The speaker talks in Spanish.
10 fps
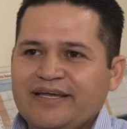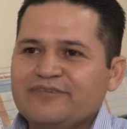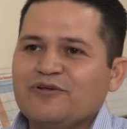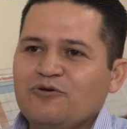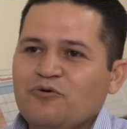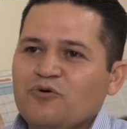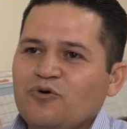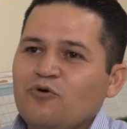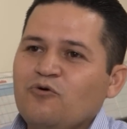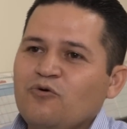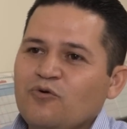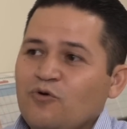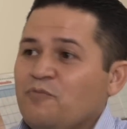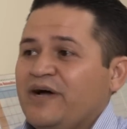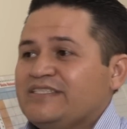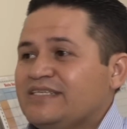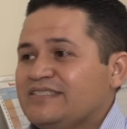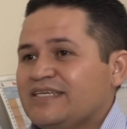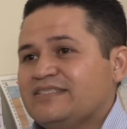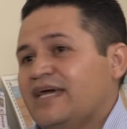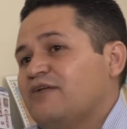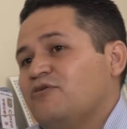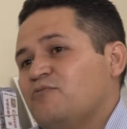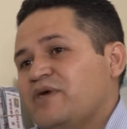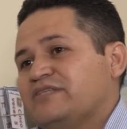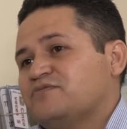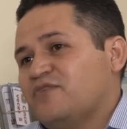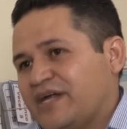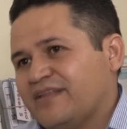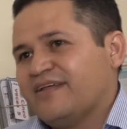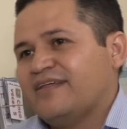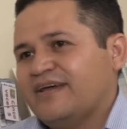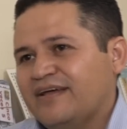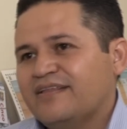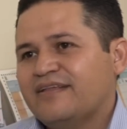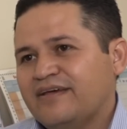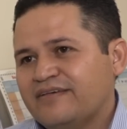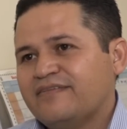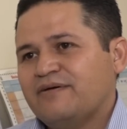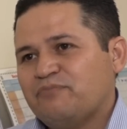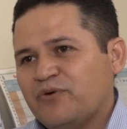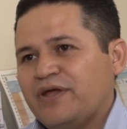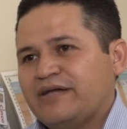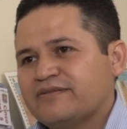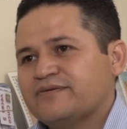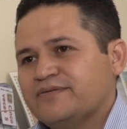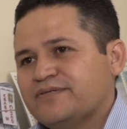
Esto es lo, lo, más esencial o lo más fuerte de, este proyecto.